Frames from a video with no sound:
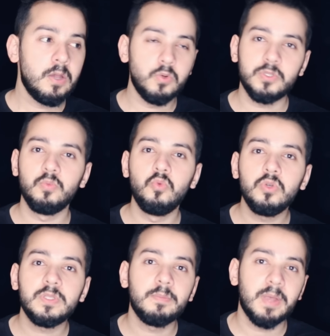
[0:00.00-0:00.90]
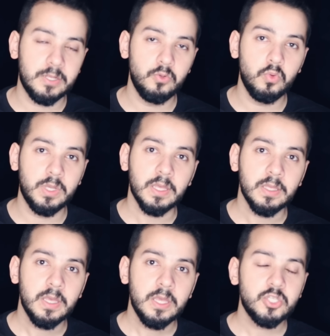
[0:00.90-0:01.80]
وتموت مخنوقه،
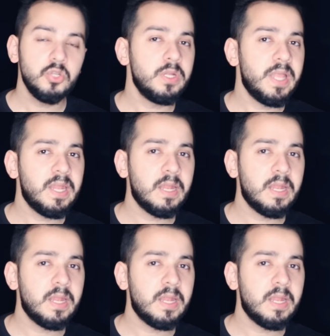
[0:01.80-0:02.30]
شنو الليله